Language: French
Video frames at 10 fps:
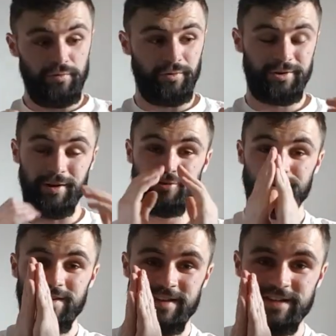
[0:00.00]
Donc comme je
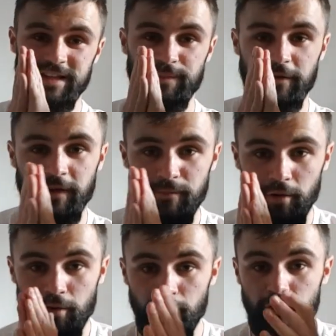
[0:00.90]
vous disais, j'espère
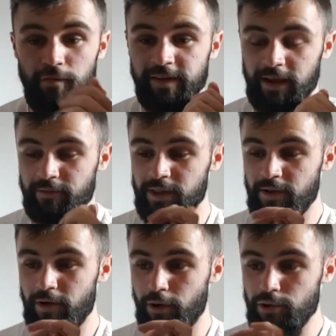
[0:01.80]
vraiment que vous, vous arriverez à en
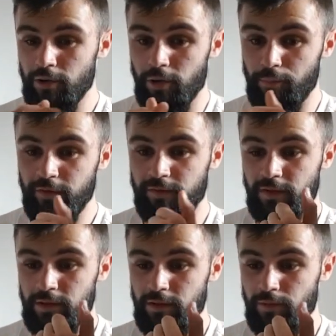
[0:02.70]
avoir une. En plus,
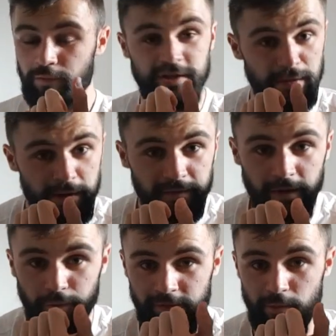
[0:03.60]
si on sait jamais, hein, s'il y
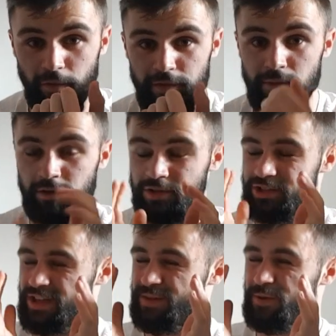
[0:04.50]
a un troisième confinement,
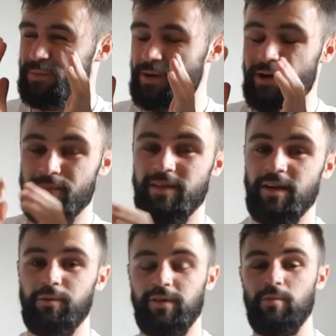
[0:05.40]
j'espère pas, hein. mais s'il
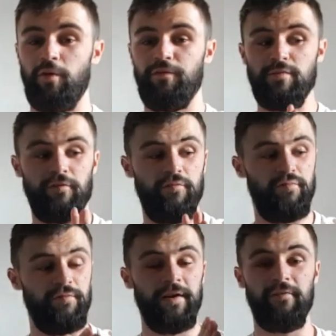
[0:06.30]
y a un troisième confinement que vous
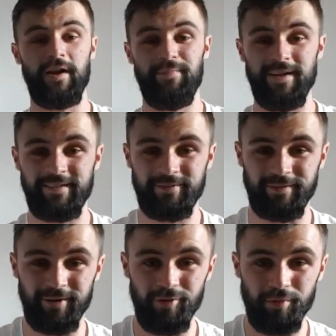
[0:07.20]
pouvez avoir la Play 5, ce
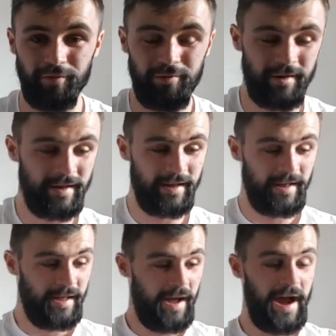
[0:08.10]
serait cool pour vous.
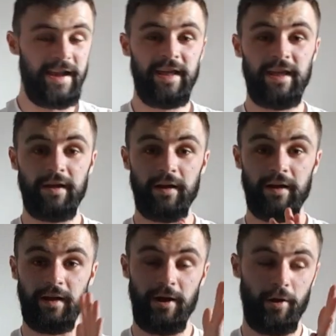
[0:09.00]
Elle est,
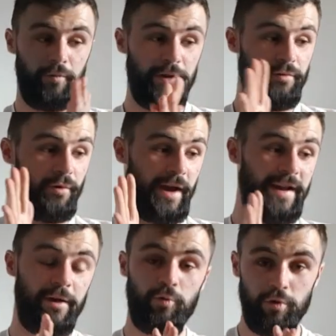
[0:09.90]
alors oui, donc
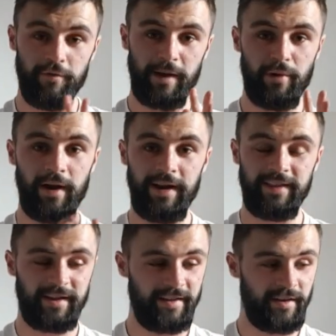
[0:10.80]
elle est cool, vraiment, elle est
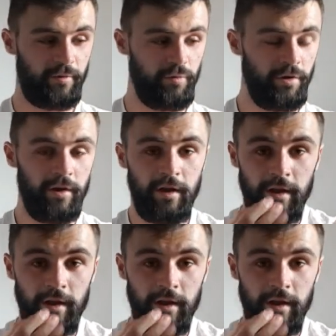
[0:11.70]
très très cool.